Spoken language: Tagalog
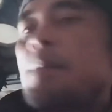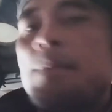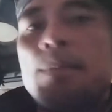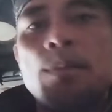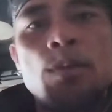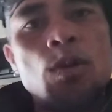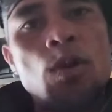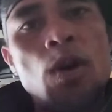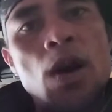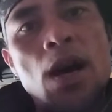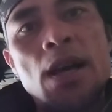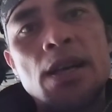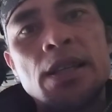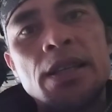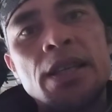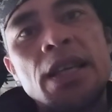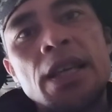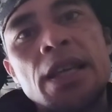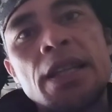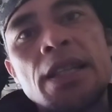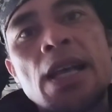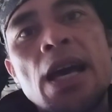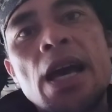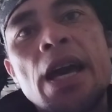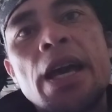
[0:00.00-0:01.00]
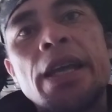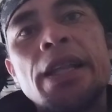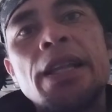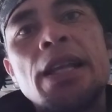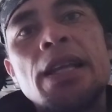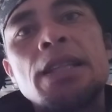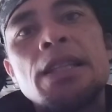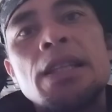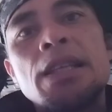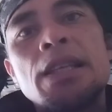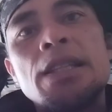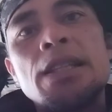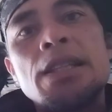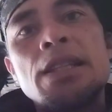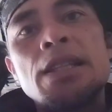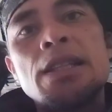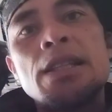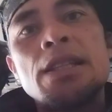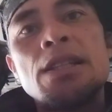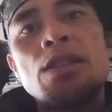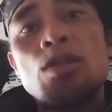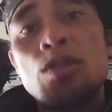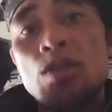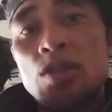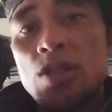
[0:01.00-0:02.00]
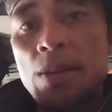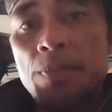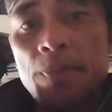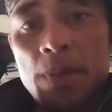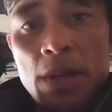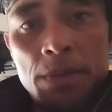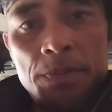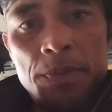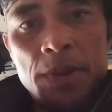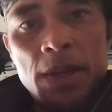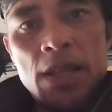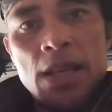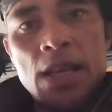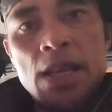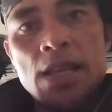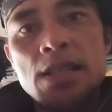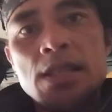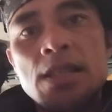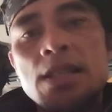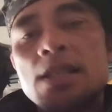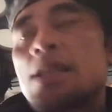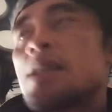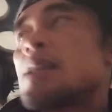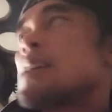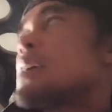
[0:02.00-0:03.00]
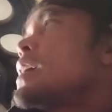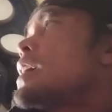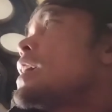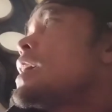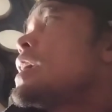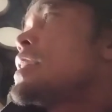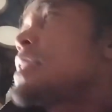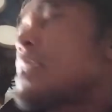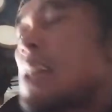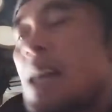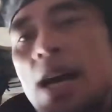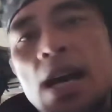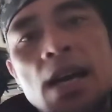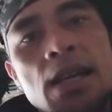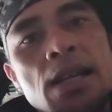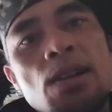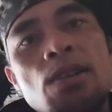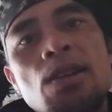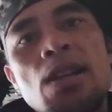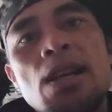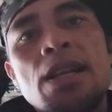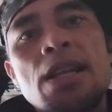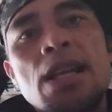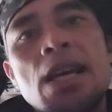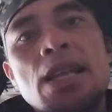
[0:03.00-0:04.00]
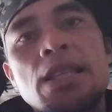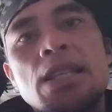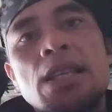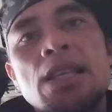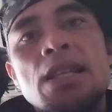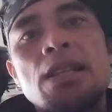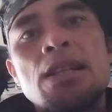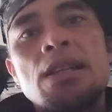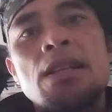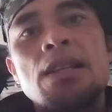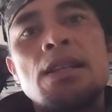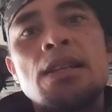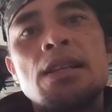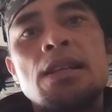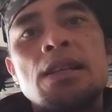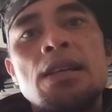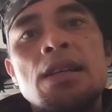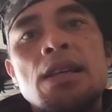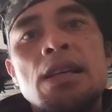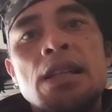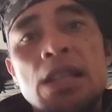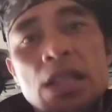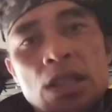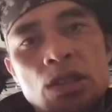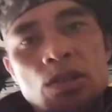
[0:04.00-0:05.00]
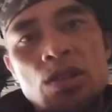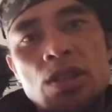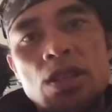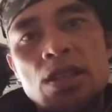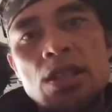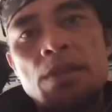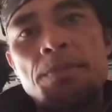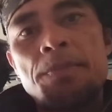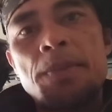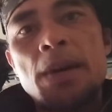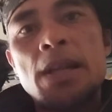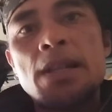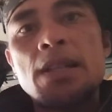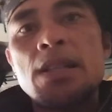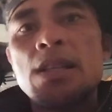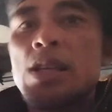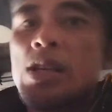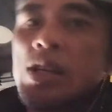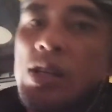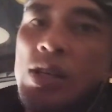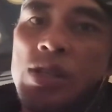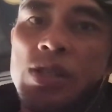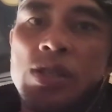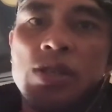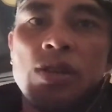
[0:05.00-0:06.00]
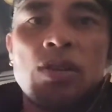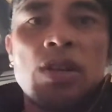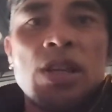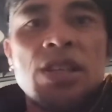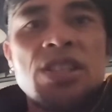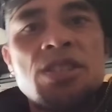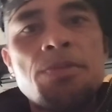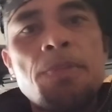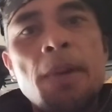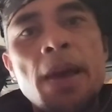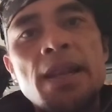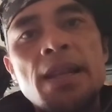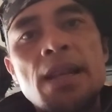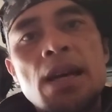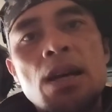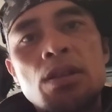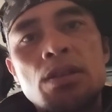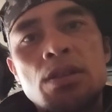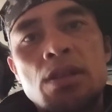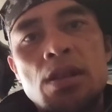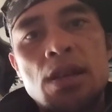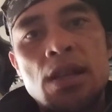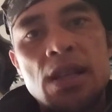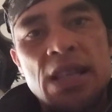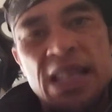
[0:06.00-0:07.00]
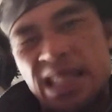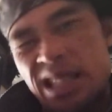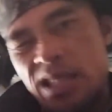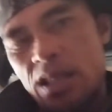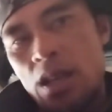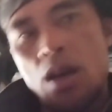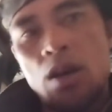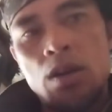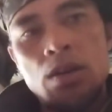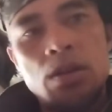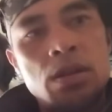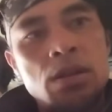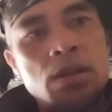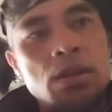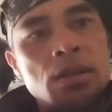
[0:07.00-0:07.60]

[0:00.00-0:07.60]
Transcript: buwang kikitain natin doon sa Pilipinas, isang araw lang natin dito sa Japan. So, let's find out. Let's go.